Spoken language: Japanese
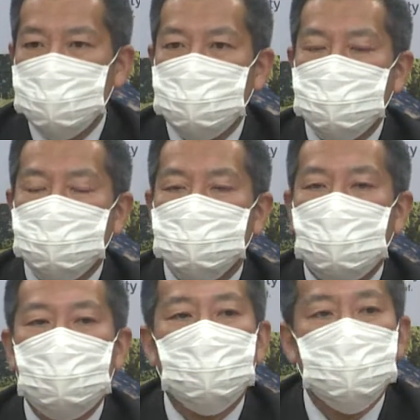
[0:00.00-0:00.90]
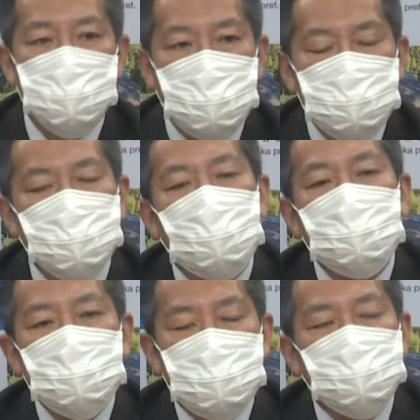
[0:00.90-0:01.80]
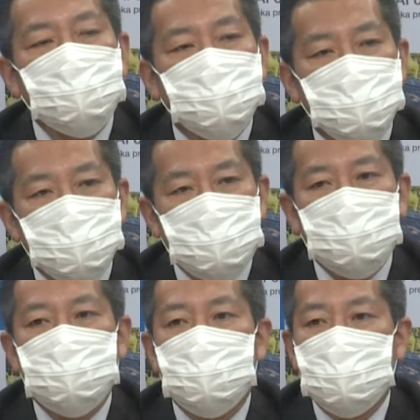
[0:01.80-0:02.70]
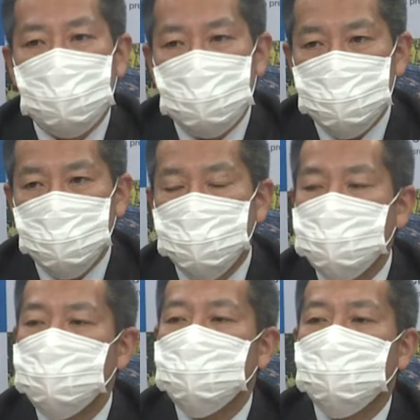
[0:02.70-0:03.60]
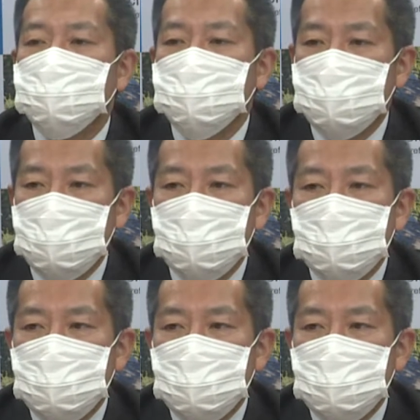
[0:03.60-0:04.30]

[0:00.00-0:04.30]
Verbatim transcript: 鷲津中学校と、あとは山口の佐吉記念館ということで、